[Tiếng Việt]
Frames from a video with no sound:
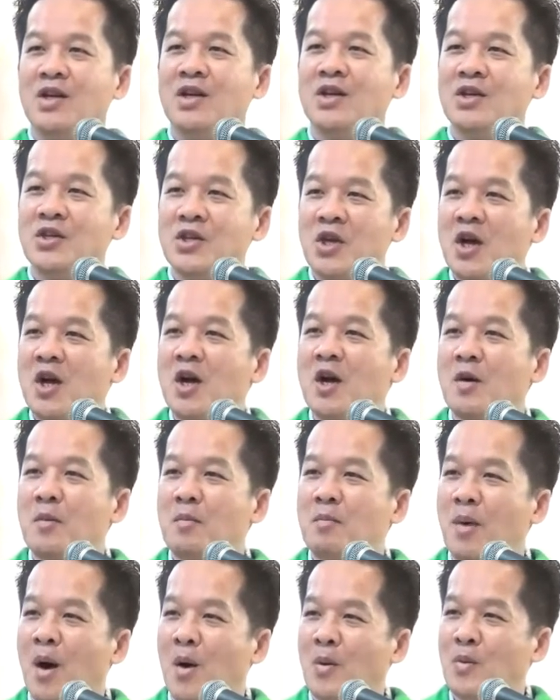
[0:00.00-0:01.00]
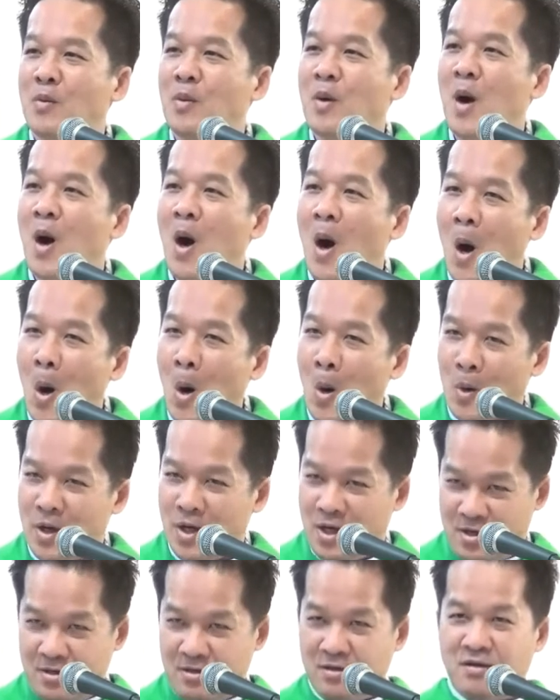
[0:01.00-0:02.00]
giấc mộng hồi
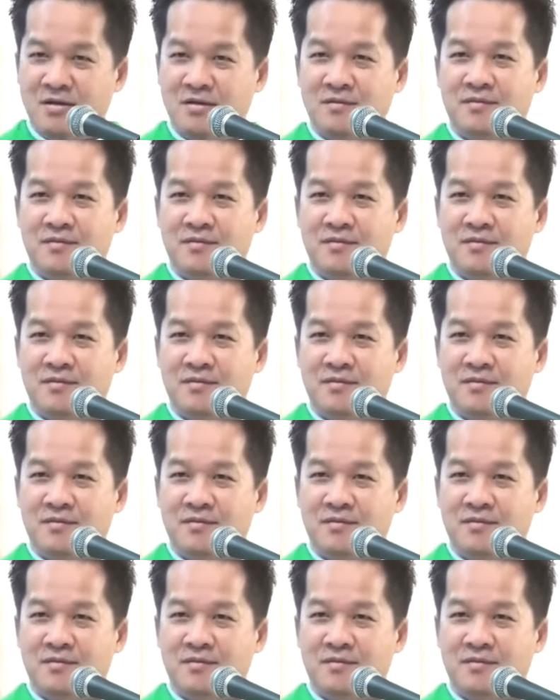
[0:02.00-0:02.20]
hương,